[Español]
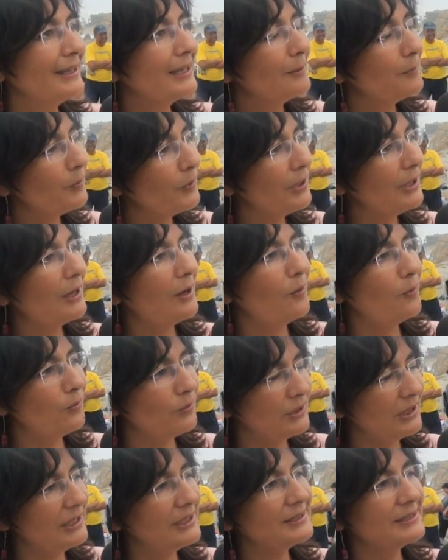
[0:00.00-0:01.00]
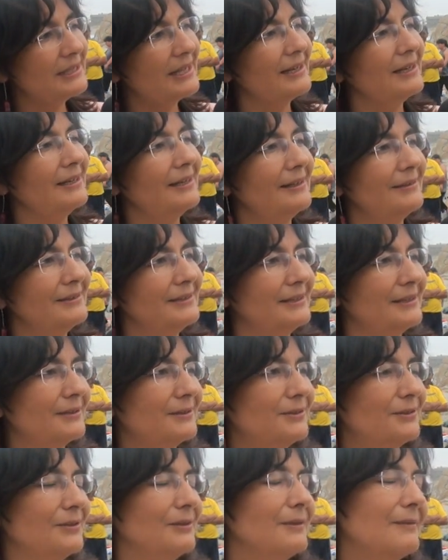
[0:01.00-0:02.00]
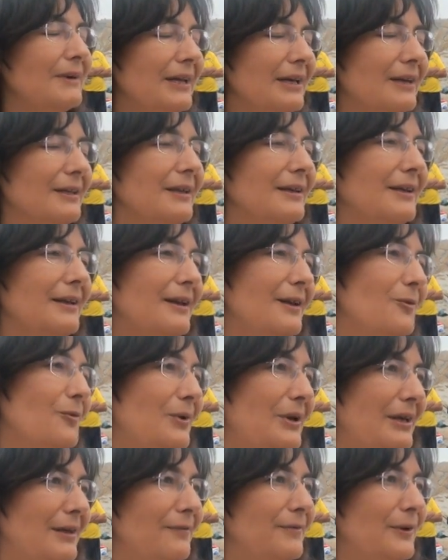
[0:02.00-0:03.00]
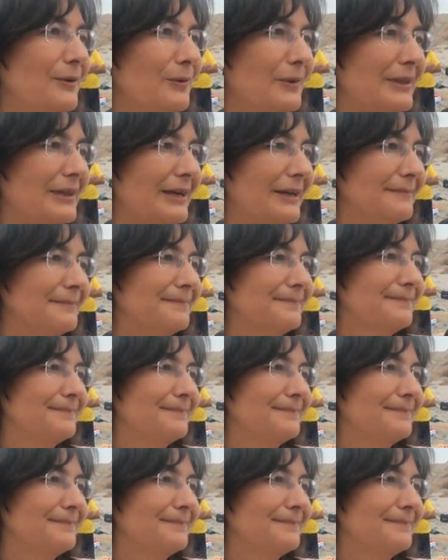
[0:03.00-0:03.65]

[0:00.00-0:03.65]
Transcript: que pueda utilizarla, ¿cierto?, vaya a tener alguna dificultad.